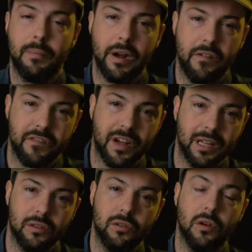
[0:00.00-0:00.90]
per il
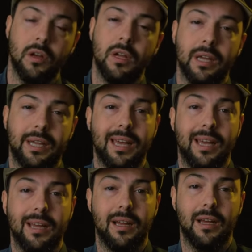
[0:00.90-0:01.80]
fatto
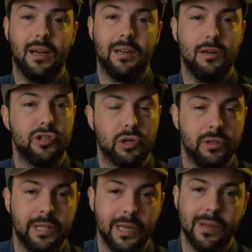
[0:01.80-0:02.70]
che eh, le luci
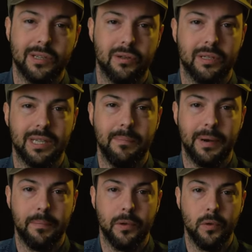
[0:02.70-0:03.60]
continue sono
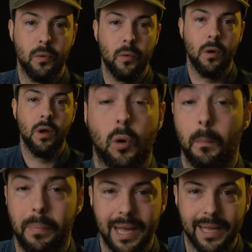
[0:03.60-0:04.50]
sempre più
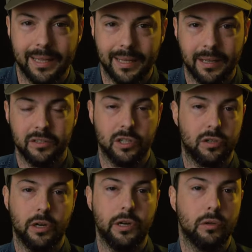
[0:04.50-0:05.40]
complete. Ci
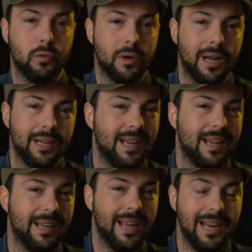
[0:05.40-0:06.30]
sono addirittura
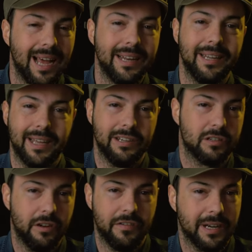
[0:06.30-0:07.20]
dei, dei, LED che
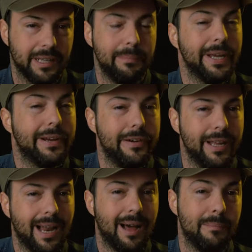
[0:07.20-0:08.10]
riescono a fare dei
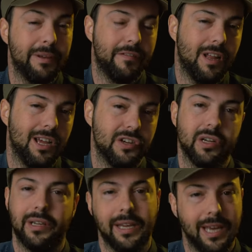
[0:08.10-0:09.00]
piccoli lampi flash,
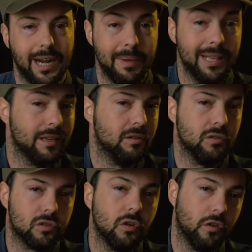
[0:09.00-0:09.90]
che chiaramente non
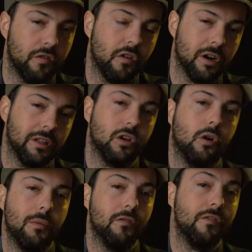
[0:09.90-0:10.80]
sono forti
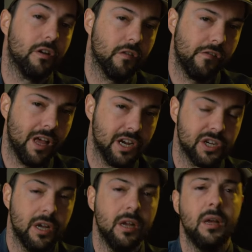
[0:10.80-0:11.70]
come un vero
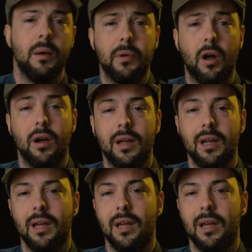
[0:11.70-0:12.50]
flash, però eh,